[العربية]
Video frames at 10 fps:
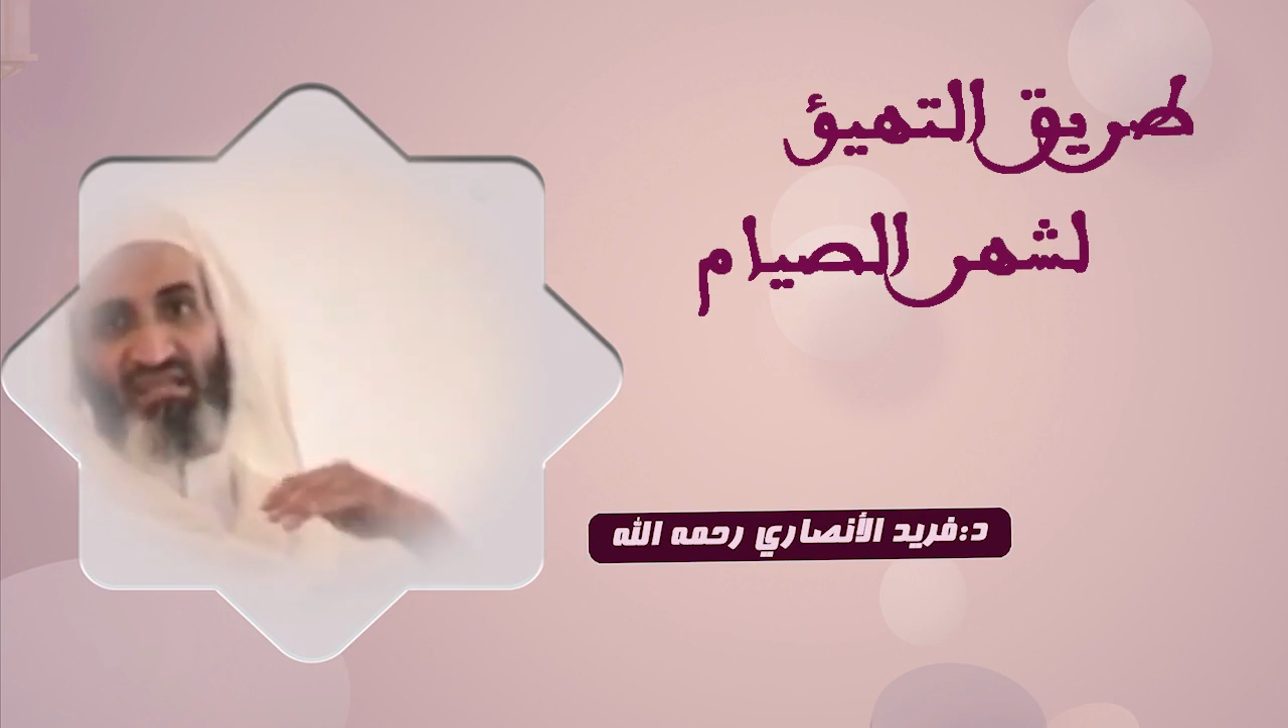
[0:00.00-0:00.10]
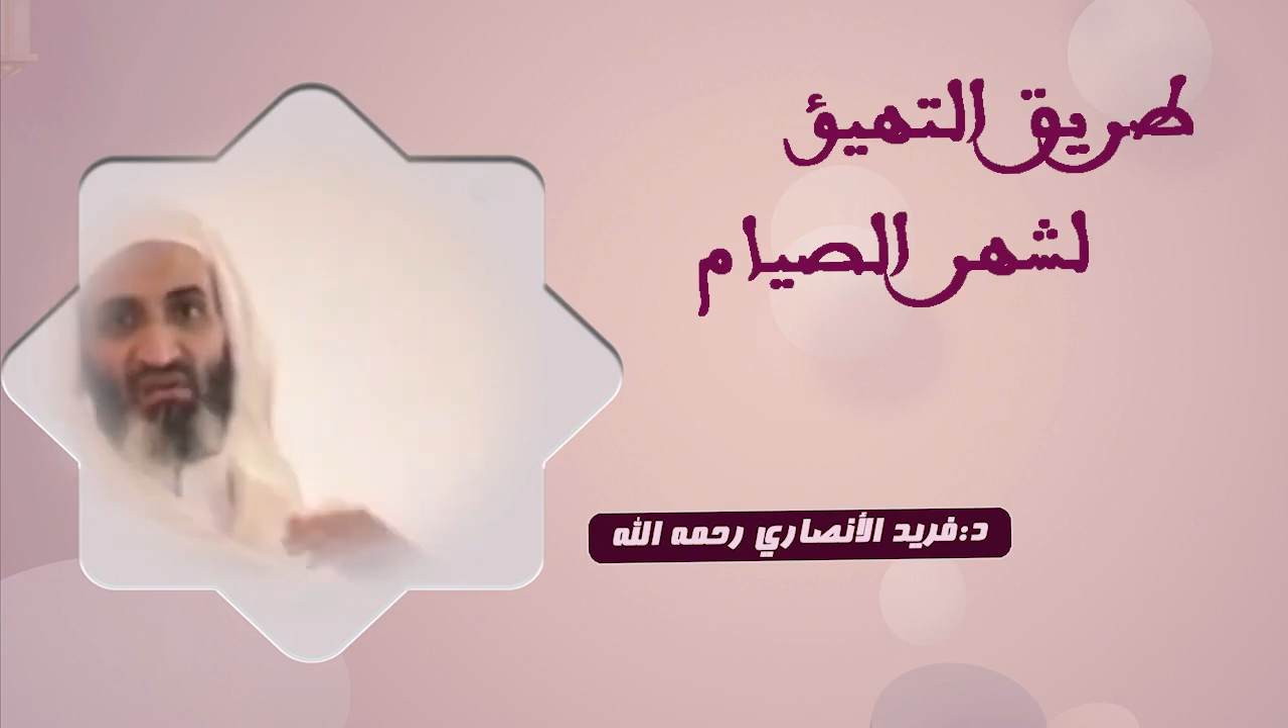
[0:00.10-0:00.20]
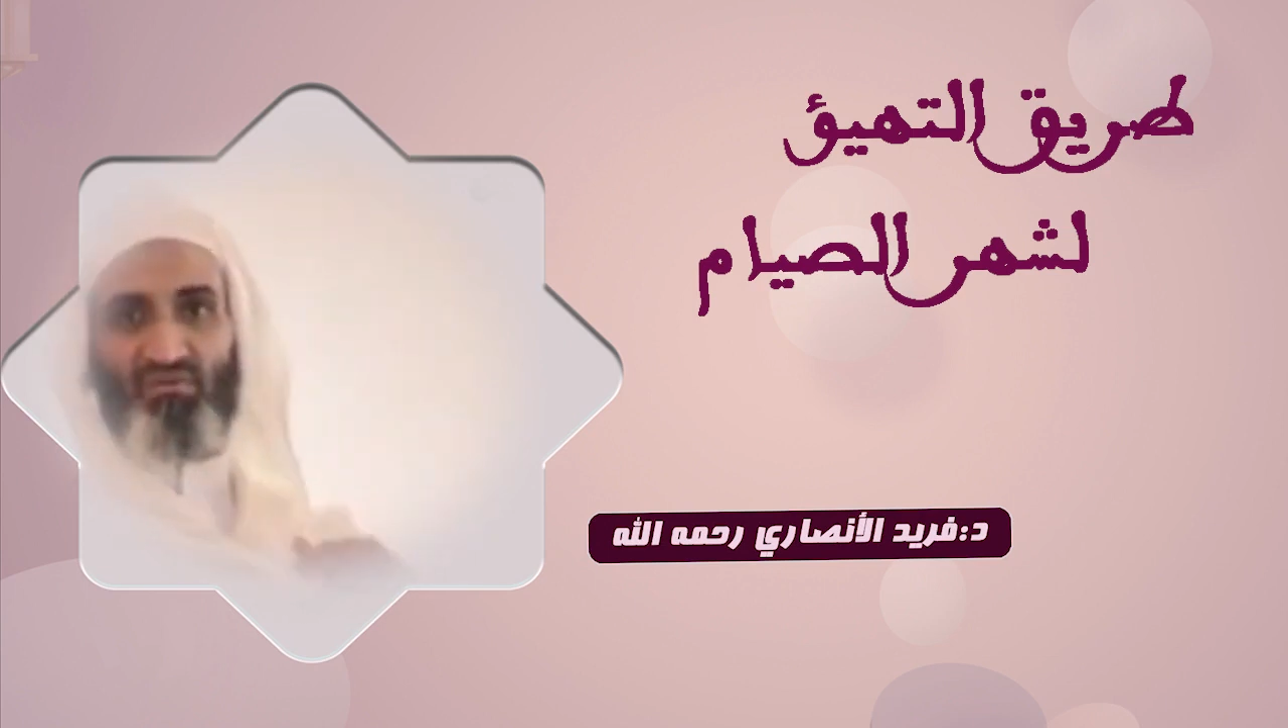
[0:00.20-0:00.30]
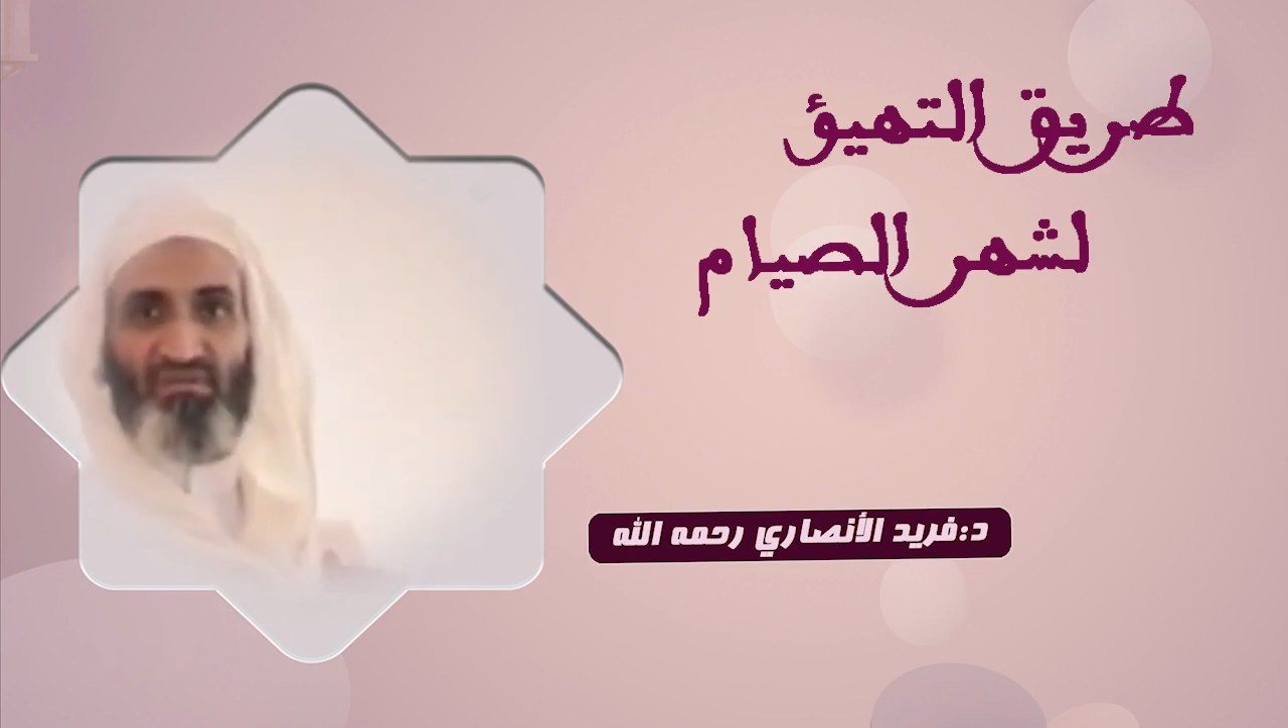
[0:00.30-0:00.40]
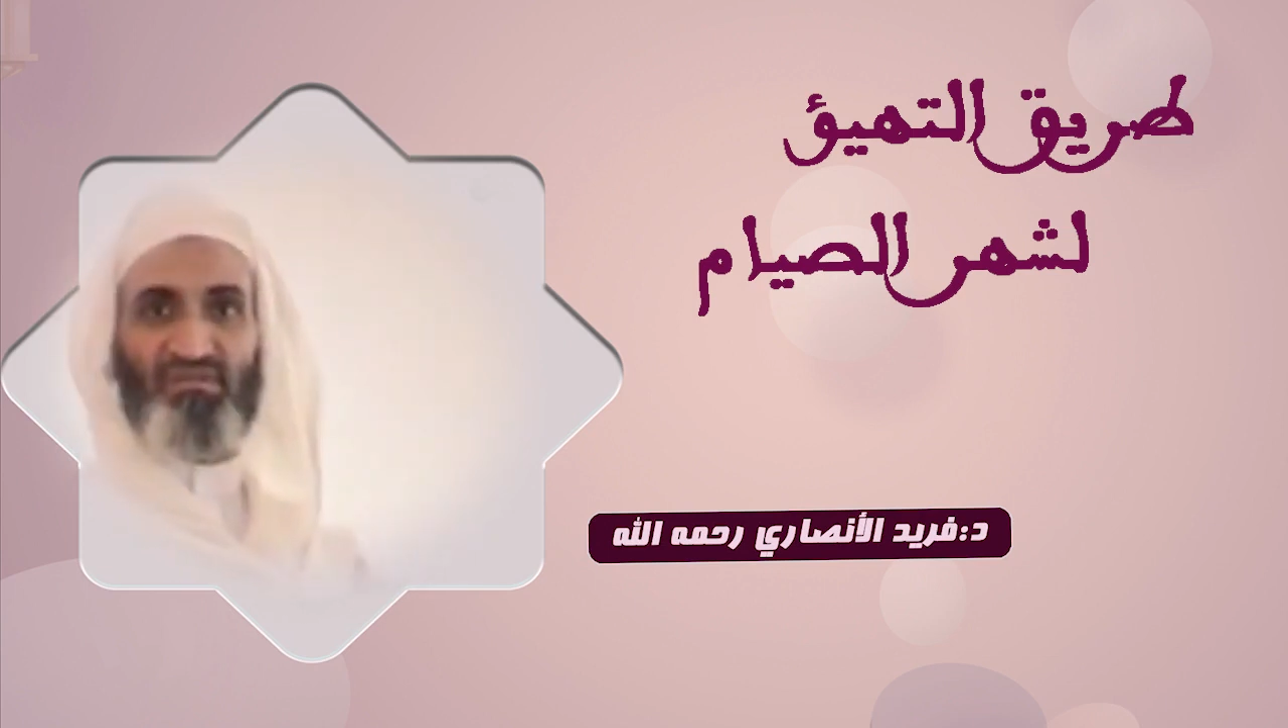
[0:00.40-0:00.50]

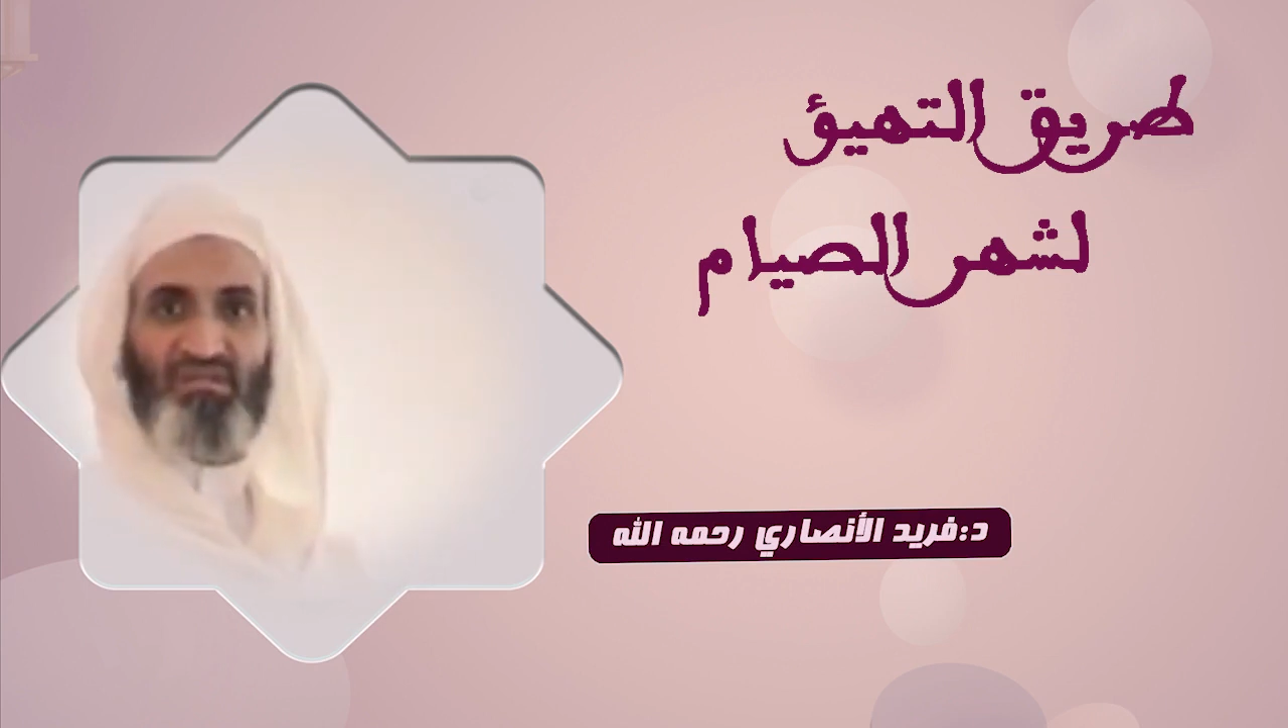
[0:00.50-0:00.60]
ديالو